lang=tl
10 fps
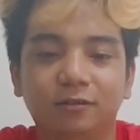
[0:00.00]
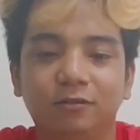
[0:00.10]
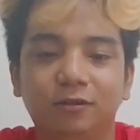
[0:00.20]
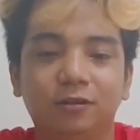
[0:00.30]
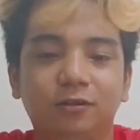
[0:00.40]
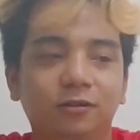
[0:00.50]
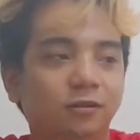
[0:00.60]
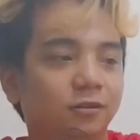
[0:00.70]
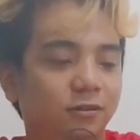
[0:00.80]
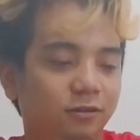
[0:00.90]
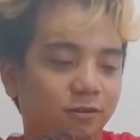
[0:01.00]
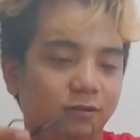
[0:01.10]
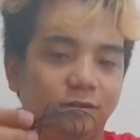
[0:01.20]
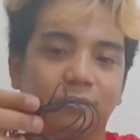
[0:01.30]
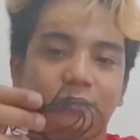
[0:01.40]
So ito.
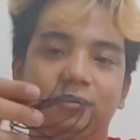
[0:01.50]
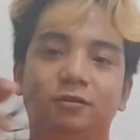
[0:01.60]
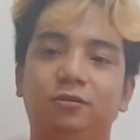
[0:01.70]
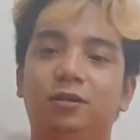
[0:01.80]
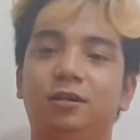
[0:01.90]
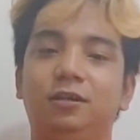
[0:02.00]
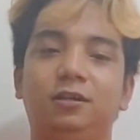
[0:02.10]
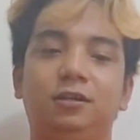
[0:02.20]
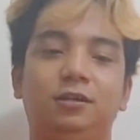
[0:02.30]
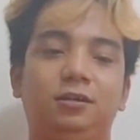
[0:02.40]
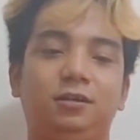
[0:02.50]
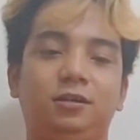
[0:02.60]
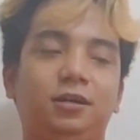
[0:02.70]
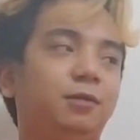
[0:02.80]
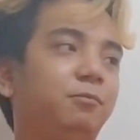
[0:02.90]
Siya. Ayan,